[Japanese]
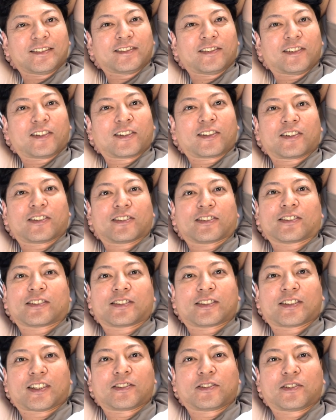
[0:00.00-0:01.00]
なんか
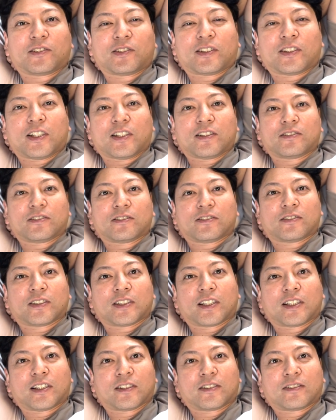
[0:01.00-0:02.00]
誘ってるの
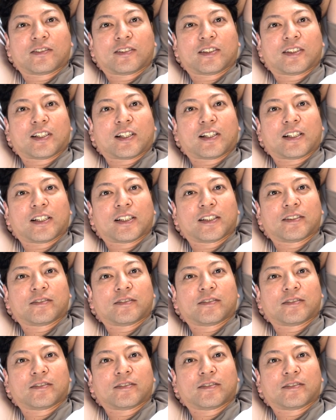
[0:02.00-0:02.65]
に来てくれな